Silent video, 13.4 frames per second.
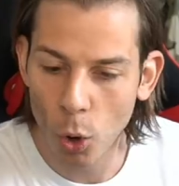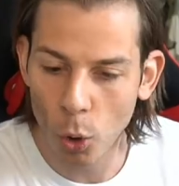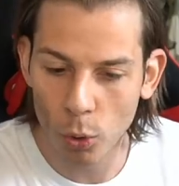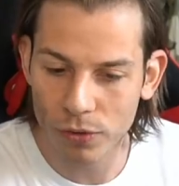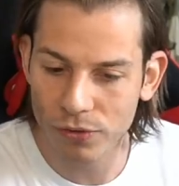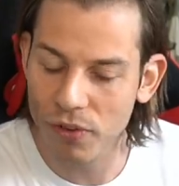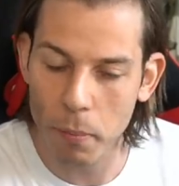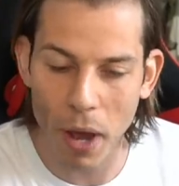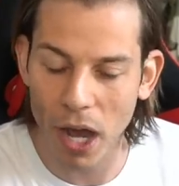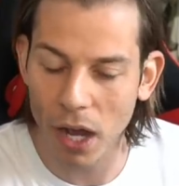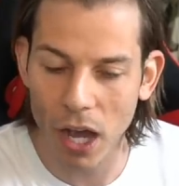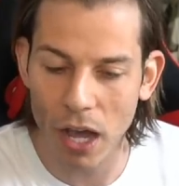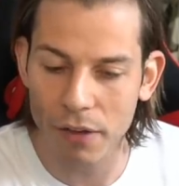und wir
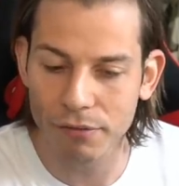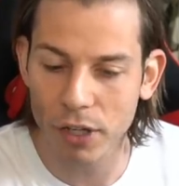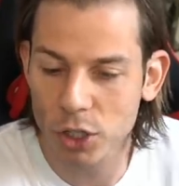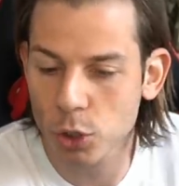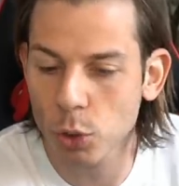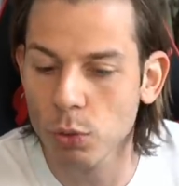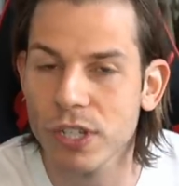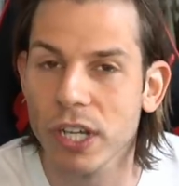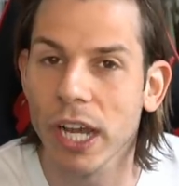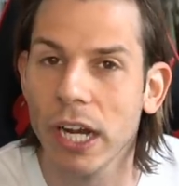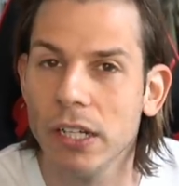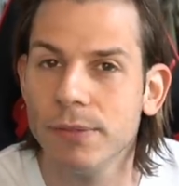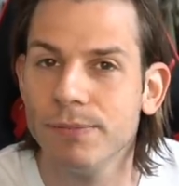machen einfach so unser
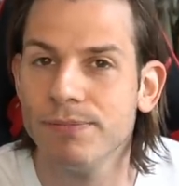Geld.